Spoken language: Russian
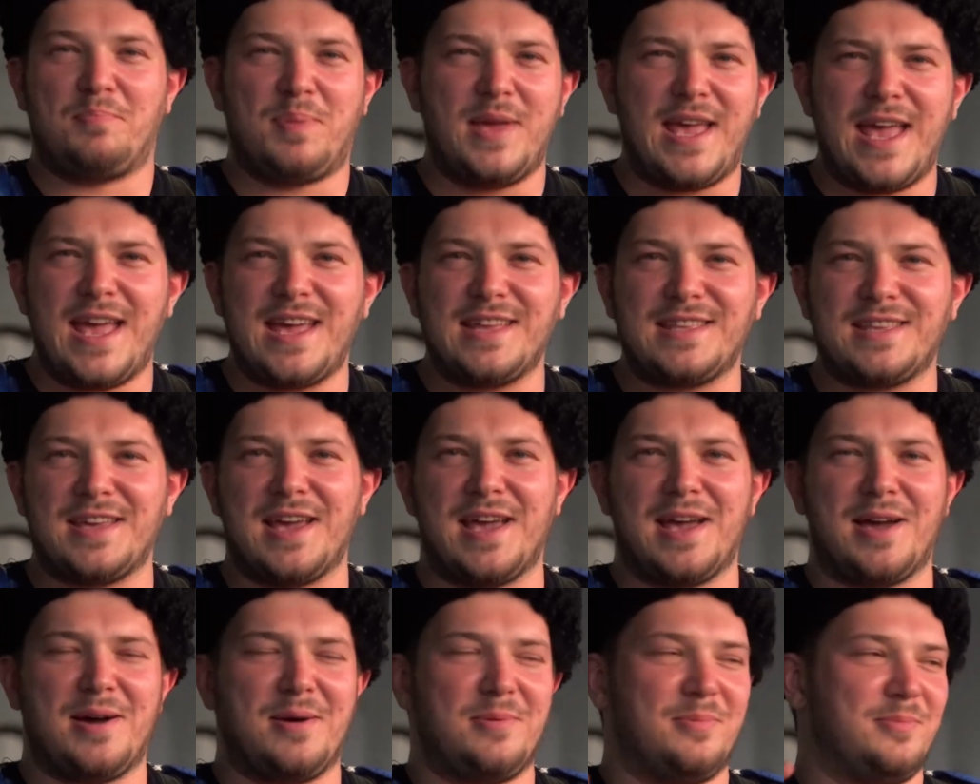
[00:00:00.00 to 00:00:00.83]

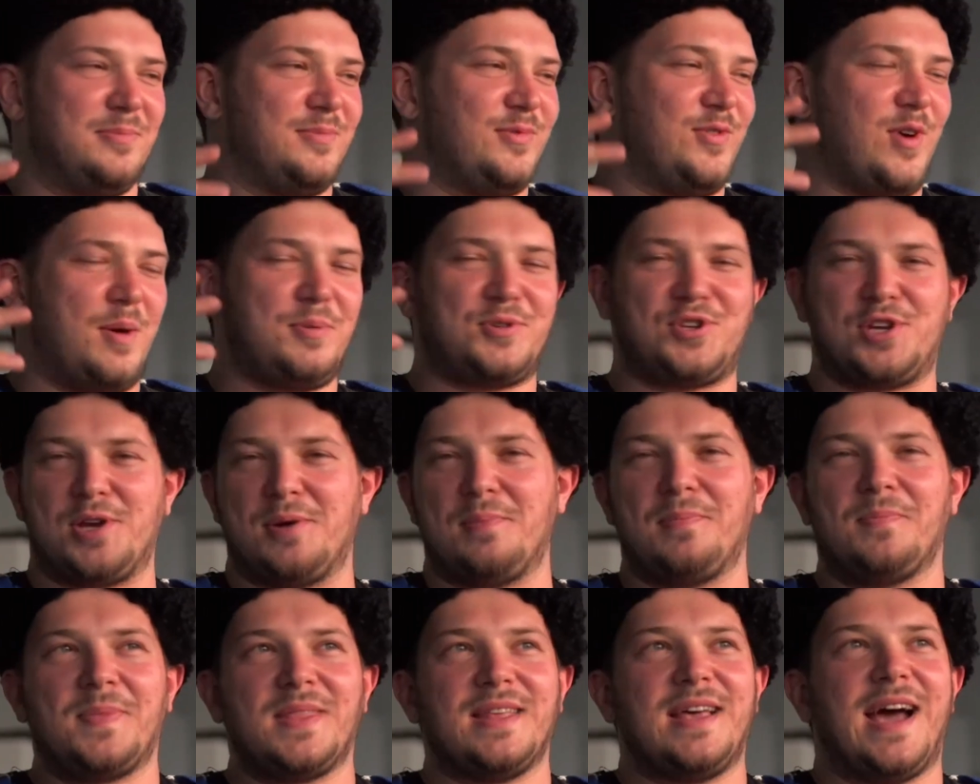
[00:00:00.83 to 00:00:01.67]
пением, в
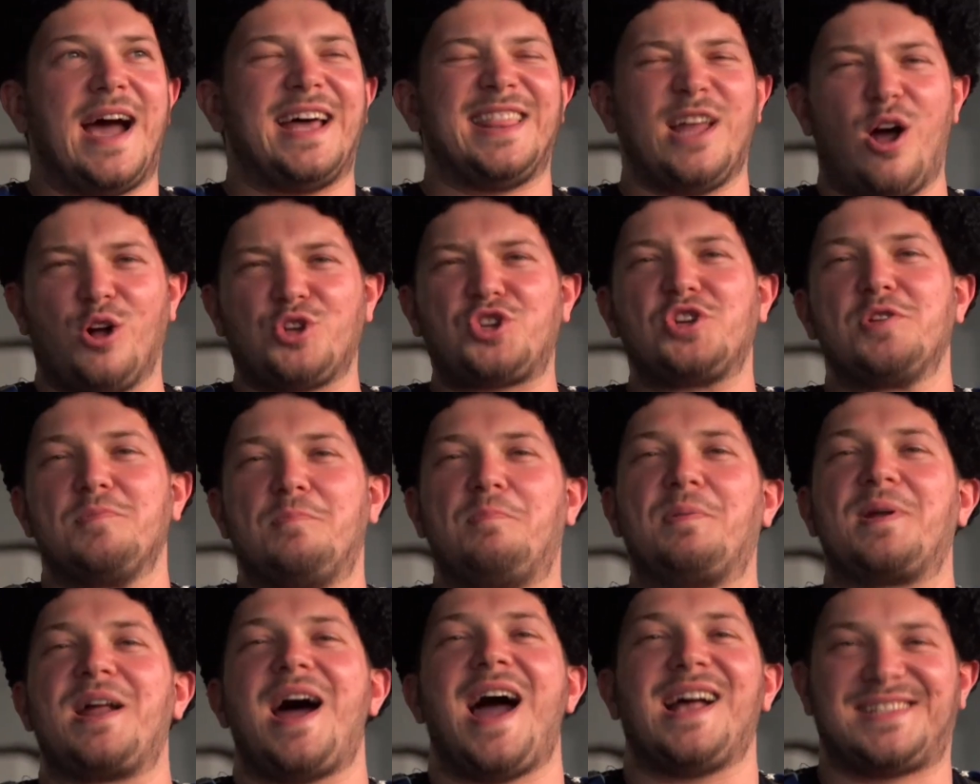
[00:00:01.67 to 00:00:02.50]
общем, она очень
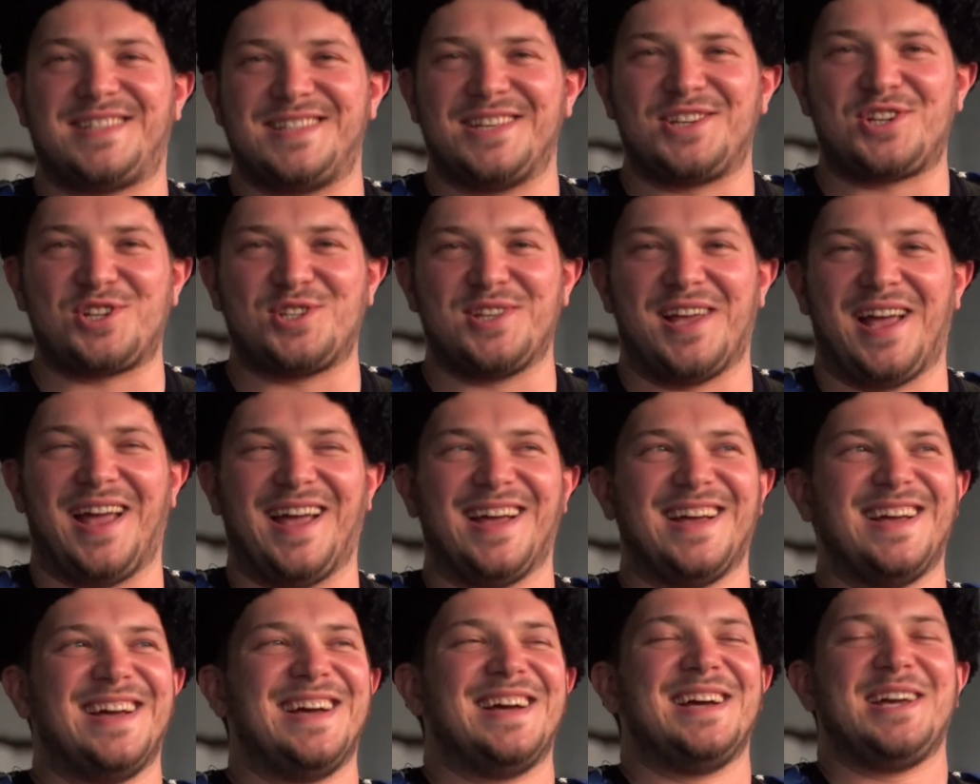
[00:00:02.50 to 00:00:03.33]

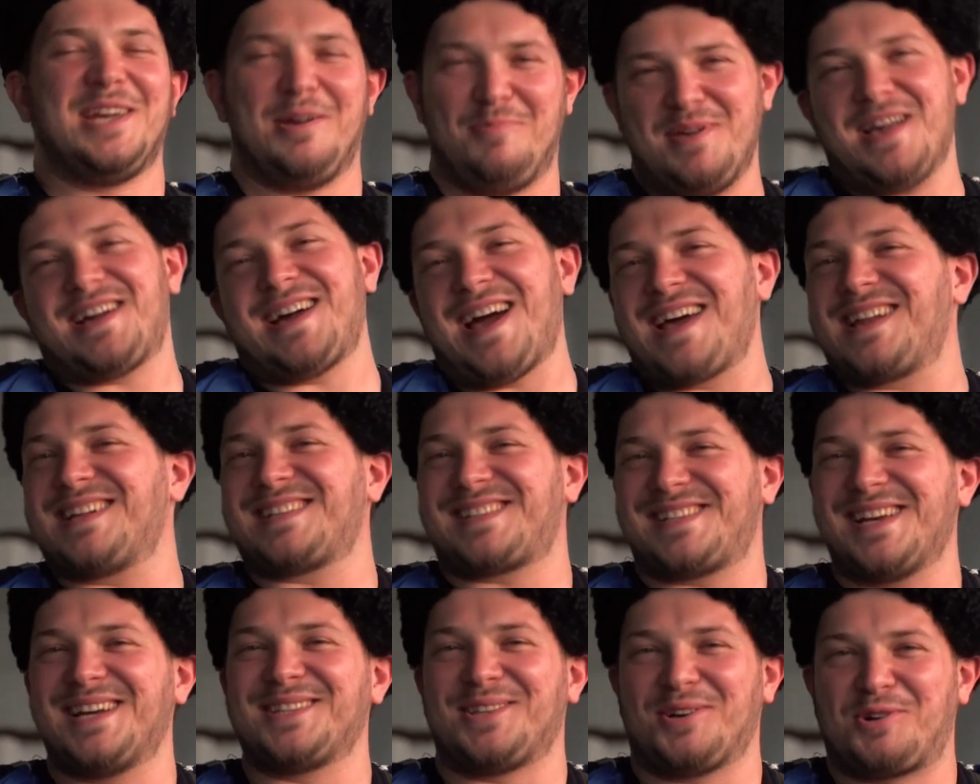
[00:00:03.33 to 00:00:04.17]
праздничная. И мне
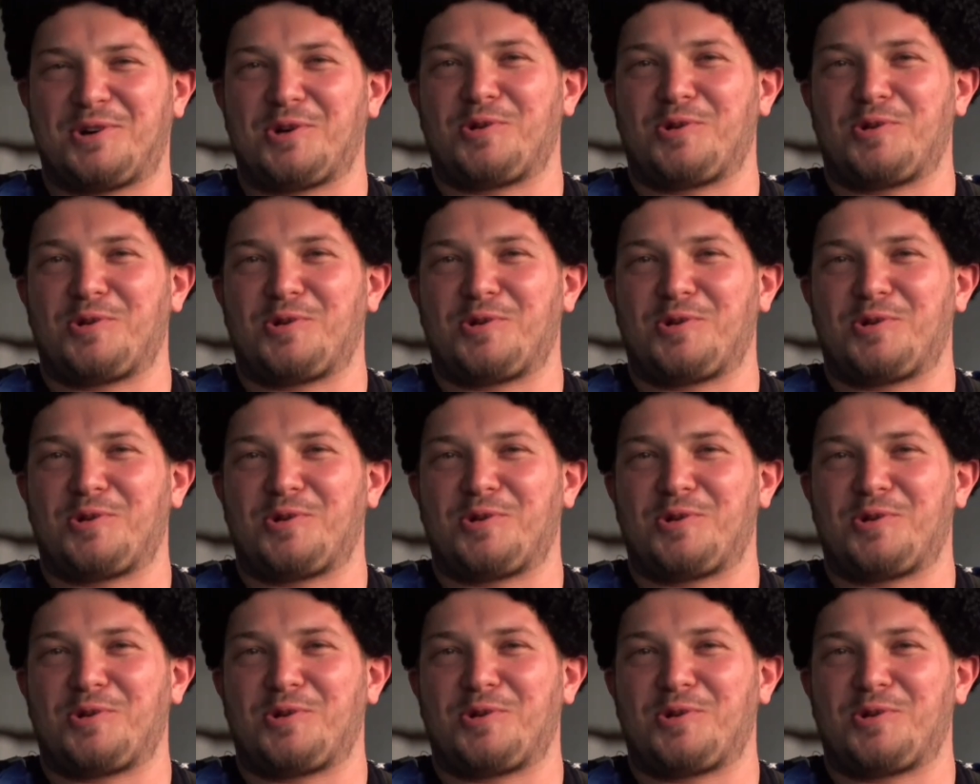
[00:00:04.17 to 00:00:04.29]
кажется, это